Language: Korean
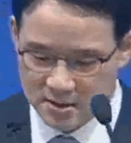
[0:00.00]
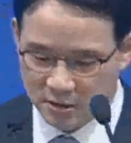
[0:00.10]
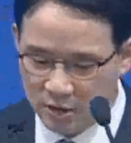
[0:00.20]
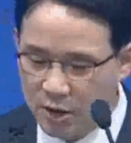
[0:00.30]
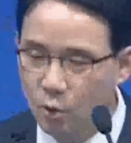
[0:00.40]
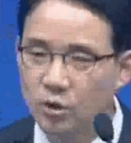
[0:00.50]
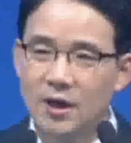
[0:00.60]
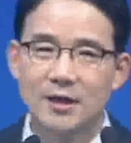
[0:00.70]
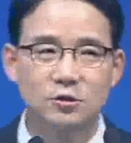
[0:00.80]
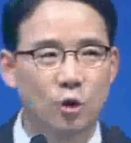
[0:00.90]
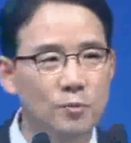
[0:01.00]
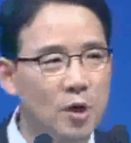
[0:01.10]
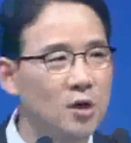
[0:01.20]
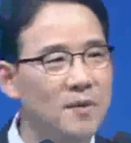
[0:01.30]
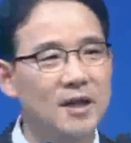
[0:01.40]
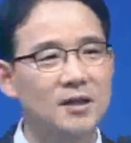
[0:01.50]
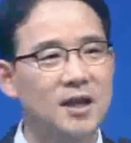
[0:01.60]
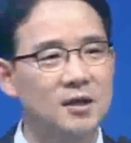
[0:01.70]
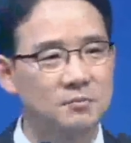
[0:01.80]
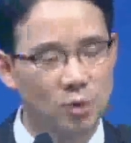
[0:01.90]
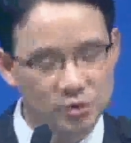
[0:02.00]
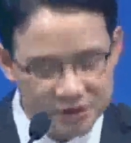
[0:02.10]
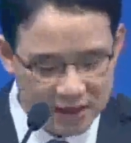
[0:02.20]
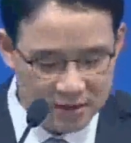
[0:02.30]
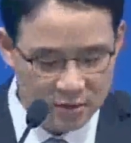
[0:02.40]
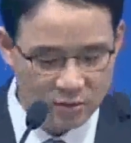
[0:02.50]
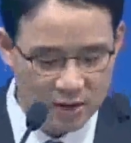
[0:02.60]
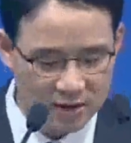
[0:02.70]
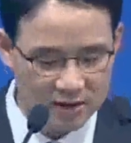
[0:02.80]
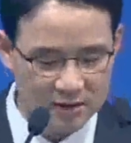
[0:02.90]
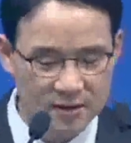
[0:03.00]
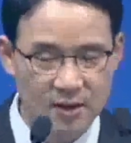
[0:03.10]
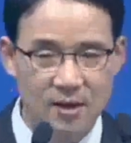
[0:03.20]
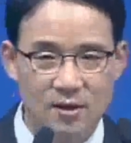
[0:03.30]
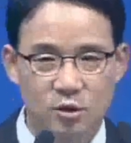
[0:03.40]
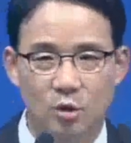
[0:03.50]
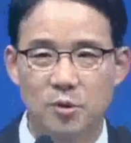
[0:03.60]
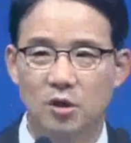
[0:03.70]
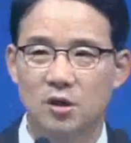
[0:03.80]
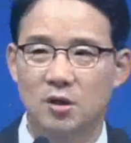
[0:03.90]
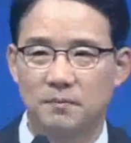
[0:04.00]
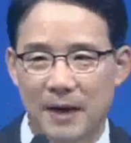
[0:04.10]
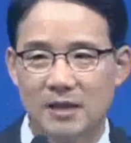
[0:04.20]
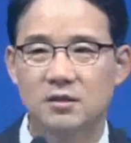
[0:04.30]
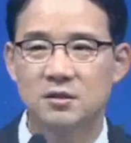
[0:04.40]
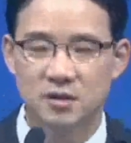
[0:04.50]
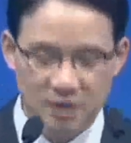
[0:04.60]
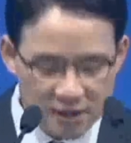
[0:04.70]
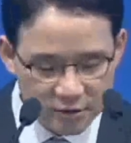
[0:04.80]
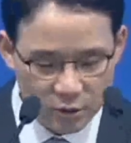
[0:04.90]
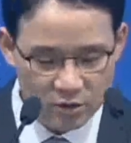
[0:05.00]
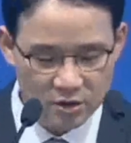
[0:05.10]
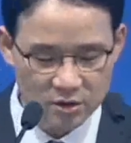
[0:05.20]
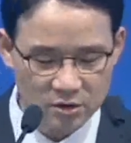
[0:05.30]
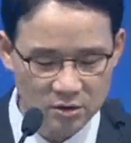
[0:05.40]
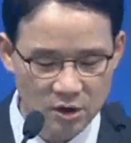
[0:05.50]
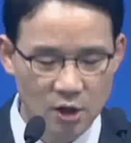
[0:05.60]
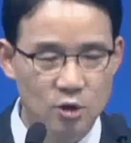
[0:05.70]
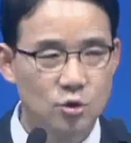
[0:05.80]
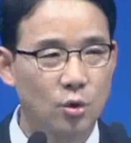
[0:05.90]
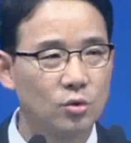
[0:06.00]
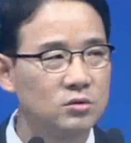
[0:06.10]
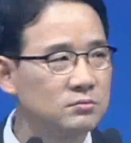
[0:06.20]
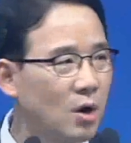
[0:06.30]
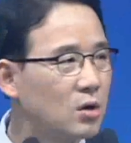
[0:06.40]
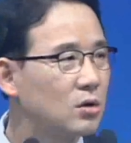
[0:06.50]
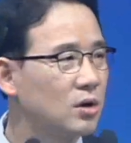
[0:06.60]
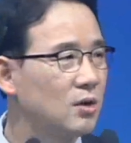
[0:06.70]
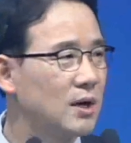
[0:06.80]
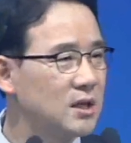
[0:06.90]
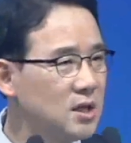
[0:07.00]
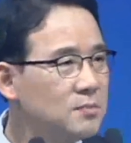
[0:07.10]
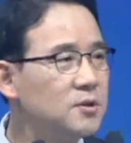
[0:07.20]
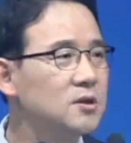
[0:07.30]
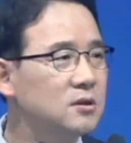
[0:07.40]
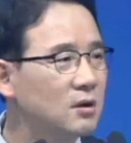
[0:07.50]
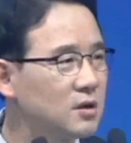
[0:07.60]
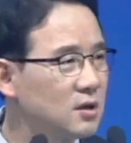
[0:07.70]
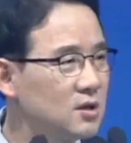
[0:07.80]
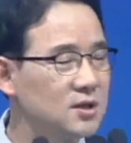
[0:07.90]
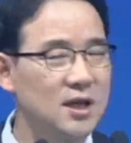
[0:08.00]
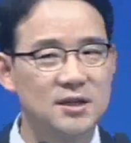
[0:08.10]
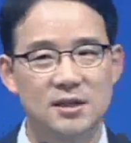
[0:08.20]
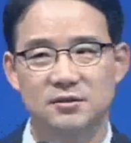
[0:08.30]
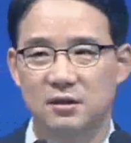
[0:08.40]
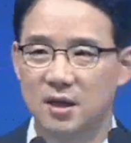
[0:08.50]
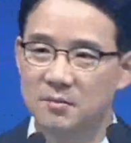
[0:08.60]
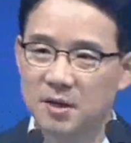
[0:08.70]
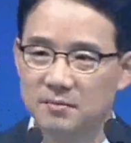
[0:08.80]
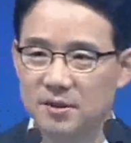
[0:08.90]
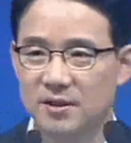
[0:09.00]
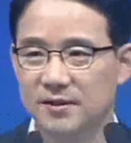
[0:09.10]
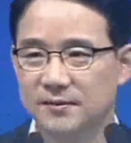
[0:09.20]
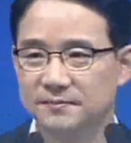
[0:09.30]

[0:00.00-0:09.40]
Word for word: 그런데 오늘날 소명을 받았다는 목사들과 소명을 받은 그리스도인들은 좋은 먹거리와 입을거리를 찾아서 헤매입니다.